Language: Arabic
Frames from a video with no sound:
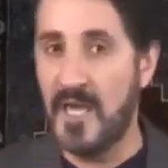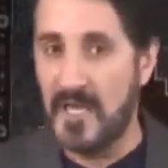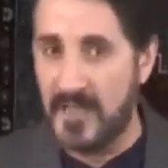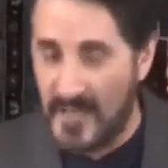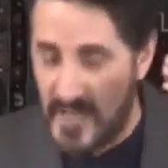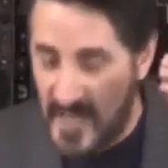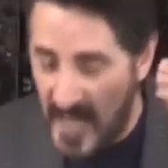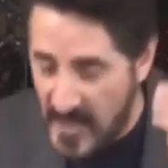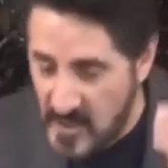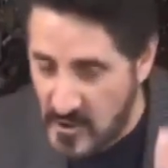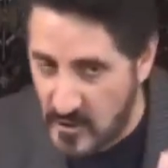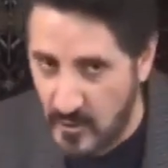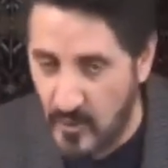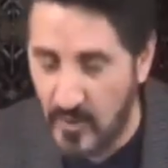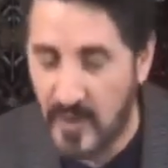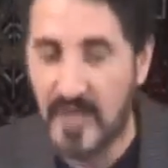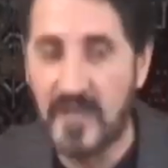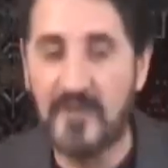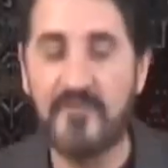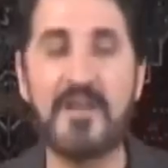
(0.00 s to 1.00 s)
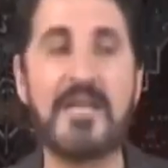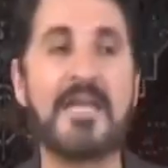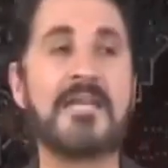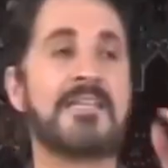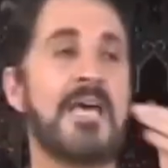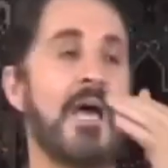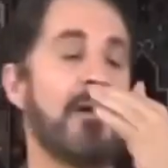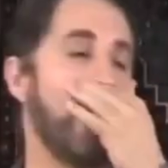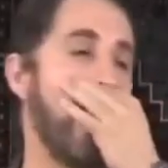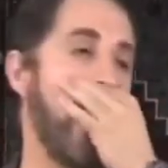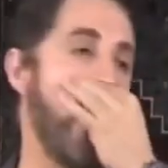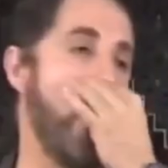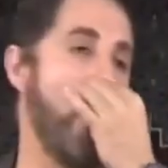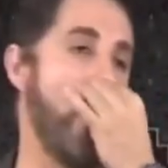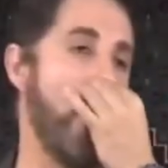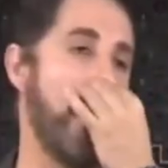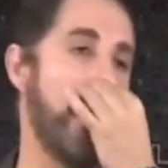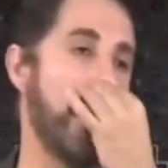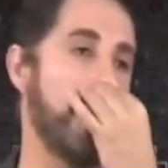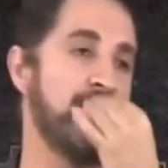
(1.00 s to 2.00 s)
اني لاجد في الكتاب
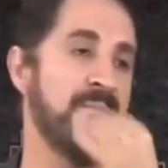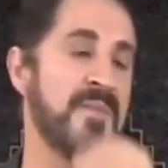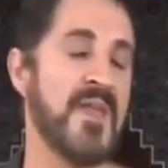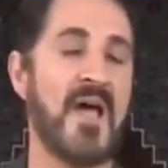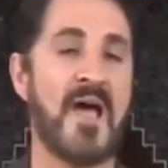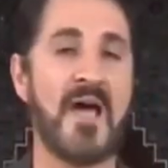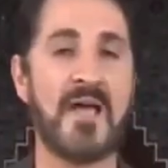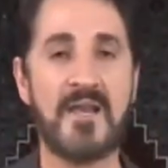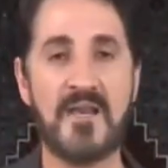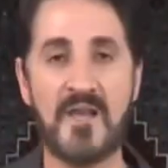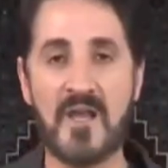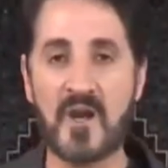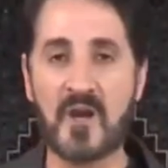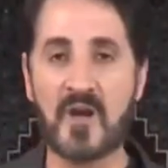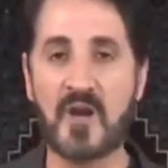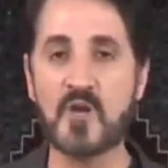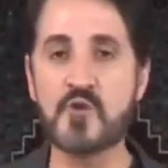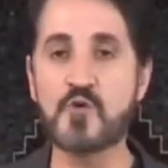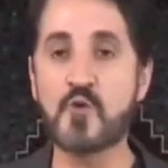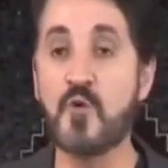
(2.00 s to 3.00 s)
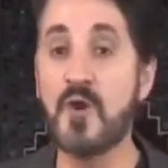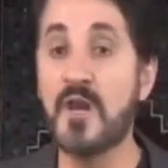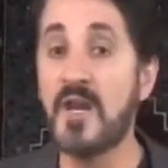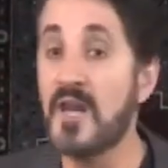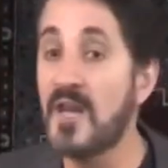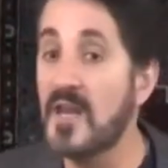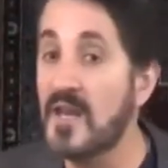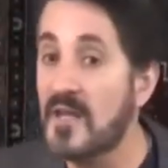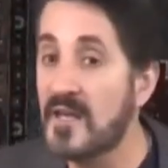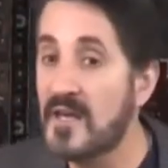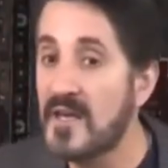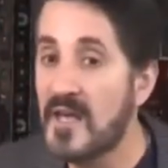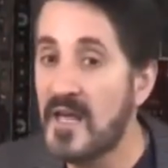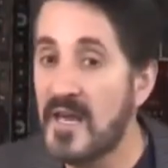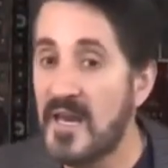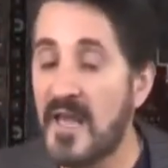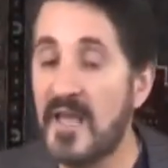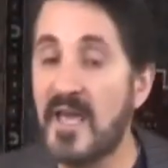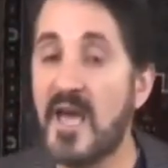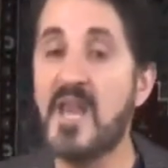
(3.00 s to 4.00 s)
الاول ان الرجل
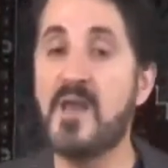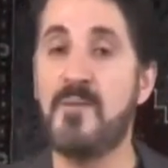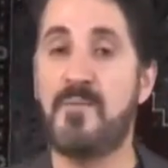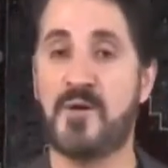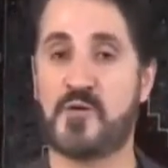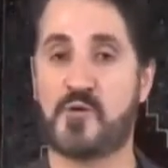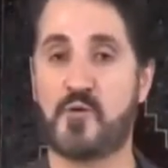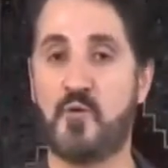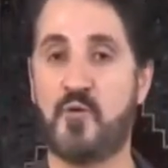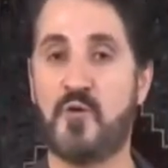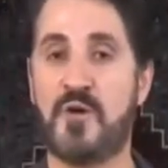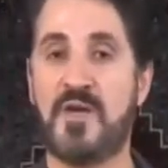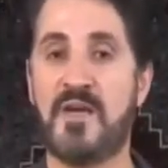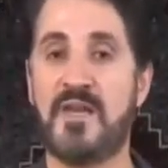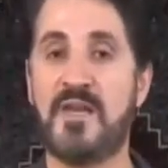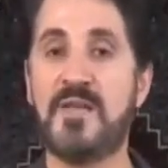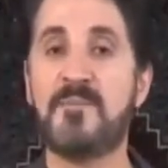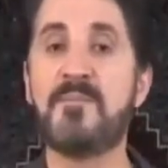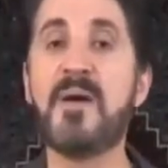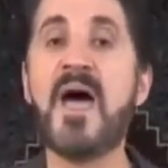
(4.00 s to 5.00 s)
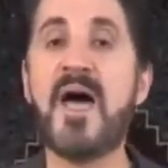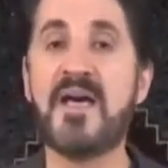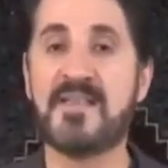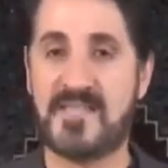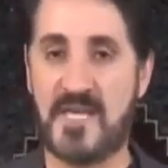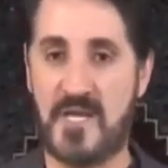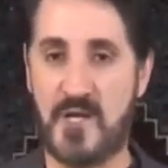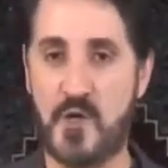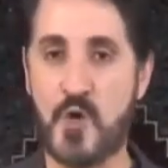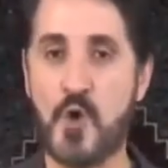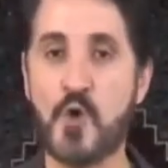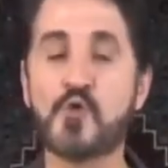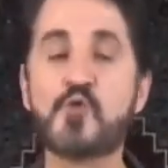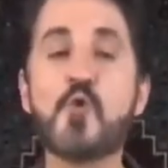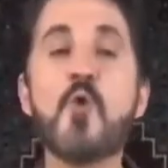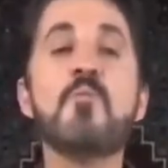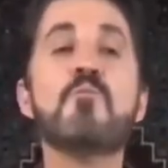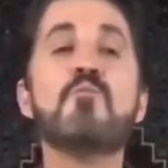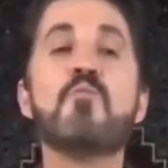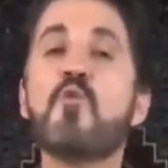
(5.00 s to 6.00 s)
ليلبس لباسا
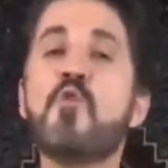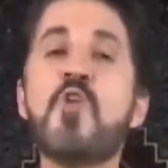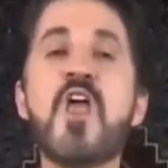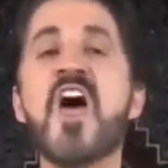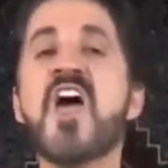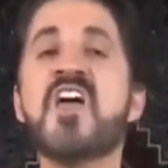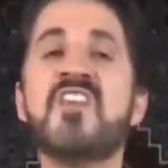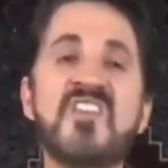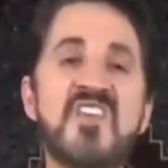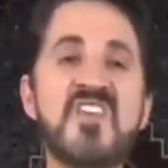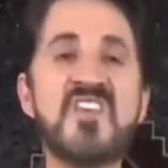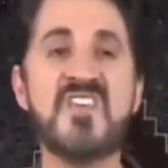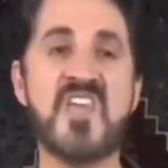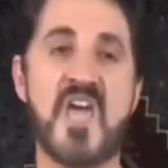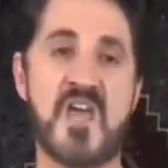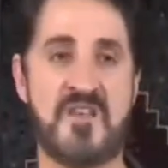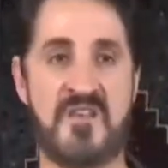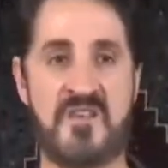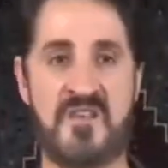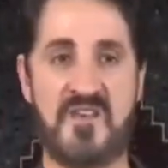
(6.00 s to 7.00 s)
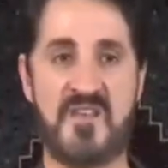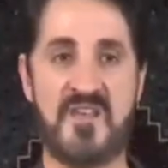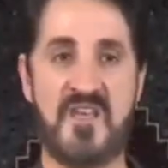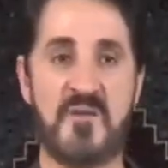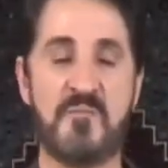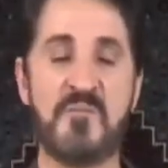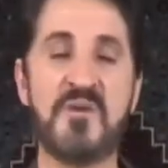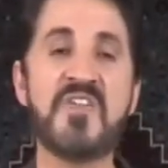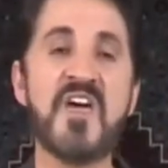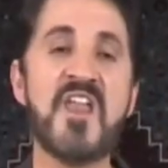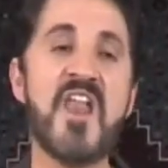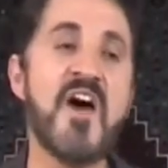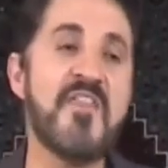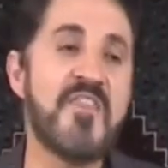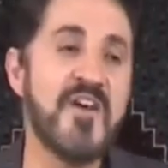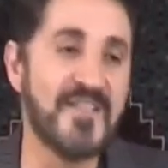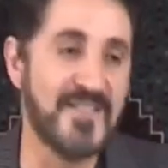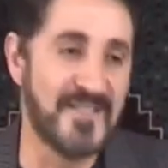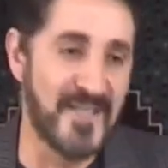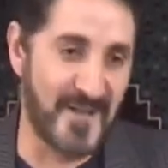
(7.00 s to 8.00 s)
سنبلانيا
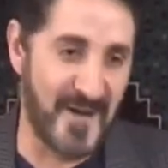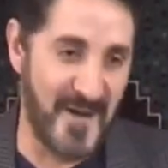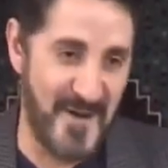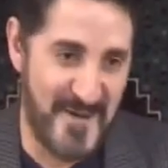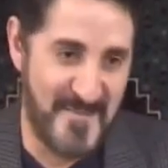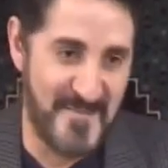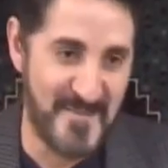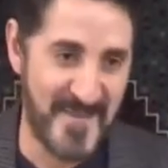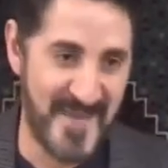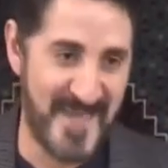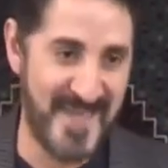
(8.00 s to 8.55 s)
بثلاثة دراهم